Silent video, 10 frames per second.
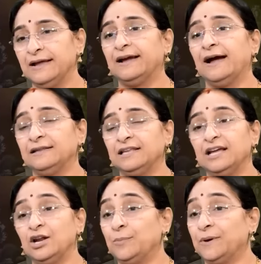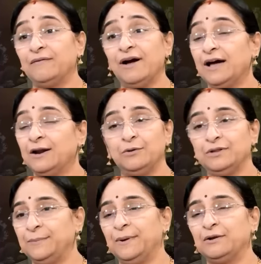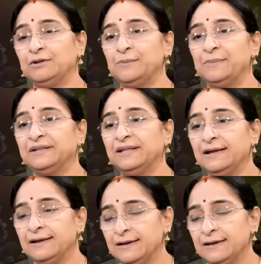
ఈ కార్తీకంలో ప్రవాహంలో దీపాలు వదిలిపెడితే